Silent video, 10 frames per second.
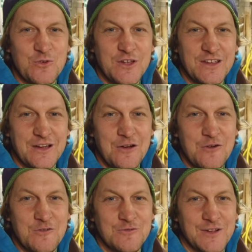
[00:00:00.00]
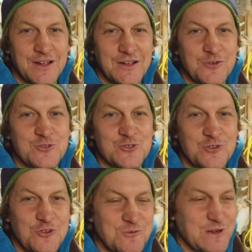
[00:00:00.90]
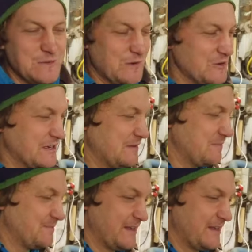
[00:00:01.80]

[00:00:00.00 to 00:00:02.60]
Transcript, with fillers: wo ich auf äh, Kunsho rumgebaut habe.